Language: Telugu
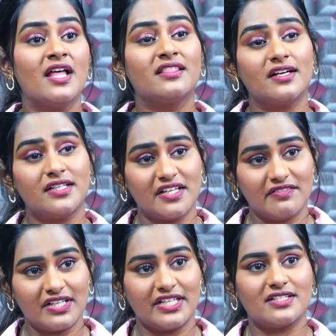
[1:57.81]
థర్టీ
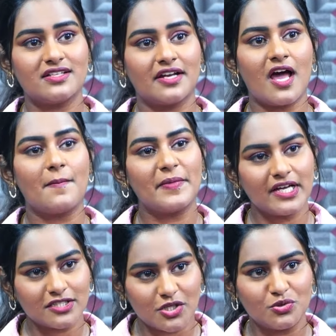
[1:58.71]
వన్ ఇయర్స్ అయినా అమ్మాయి
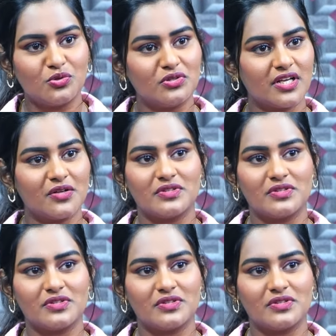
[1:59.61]
ఇంకా చదువుకుంటానే